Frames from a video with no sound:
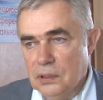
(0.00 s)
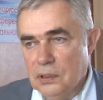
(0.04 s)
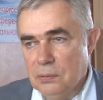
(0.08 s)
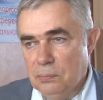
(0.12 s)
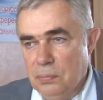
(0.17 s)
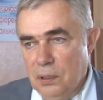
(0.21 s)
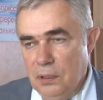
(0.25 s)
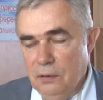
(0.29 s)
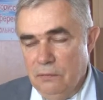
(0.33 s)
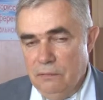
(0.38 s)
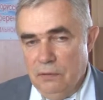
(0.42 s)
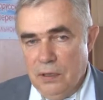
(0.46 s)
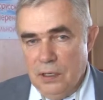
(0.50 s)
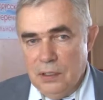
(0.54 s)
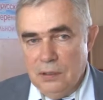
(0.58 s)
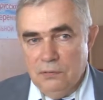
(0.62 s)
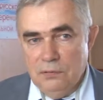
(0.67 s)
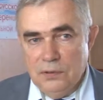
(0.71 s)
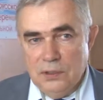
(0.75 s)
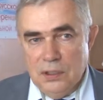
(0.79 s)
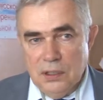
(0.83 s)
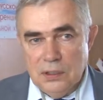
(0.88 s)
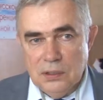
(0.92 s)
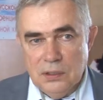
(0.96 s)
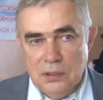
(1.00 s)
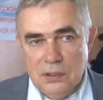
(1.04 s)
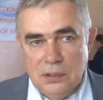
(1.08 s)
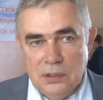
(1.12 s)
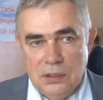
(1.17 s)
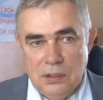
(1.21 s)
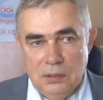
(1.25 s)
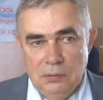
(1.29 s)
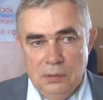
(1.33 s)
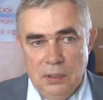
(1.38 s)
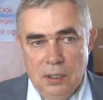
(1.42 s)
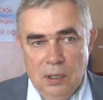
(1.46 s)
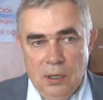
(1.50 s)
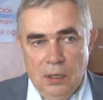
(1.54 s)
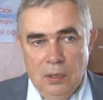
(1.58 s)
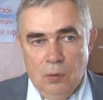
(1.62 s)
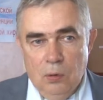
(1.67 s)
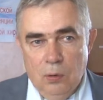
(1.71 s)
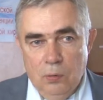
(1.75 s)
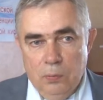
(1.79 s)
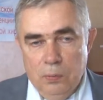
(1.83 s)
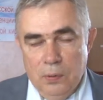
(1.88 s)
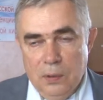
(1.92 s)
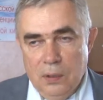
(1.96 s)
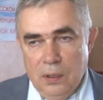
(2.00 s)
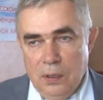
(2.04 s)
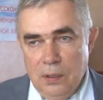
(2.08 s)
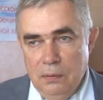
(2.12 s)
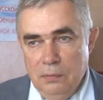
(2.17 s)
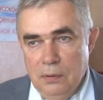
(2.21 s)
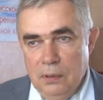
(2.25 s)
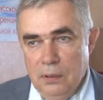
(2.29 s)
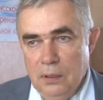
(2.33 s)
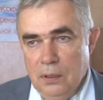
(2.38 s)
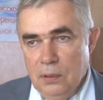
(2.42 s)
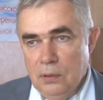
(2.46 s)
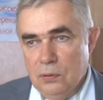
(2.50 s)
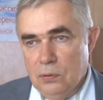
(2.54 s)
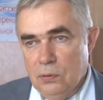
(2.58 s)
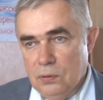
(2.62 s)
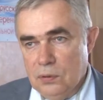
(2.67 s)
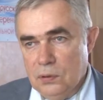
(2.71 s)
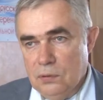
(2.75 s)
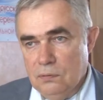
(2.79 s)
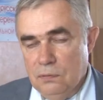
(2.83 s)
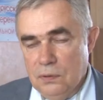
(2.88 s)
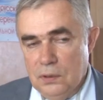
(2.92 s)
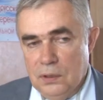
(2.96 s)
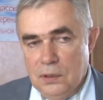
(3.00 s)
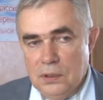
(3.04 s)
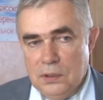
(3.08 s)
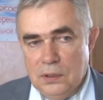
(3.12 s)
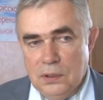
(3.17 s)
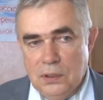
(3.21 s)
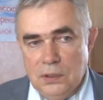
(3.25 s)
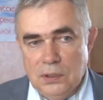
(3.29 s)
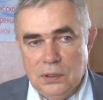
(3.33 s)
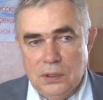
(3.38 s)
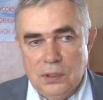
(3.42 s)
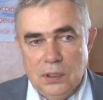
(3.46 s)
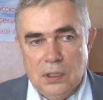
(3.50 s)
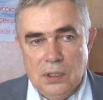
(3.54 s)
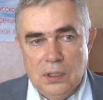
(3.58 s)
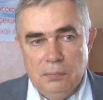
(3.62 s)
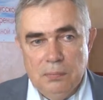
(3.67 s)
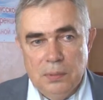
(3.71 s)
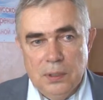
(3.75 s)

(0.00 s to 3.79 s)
заболеваниями, в частности, опухолями толстого кишечника.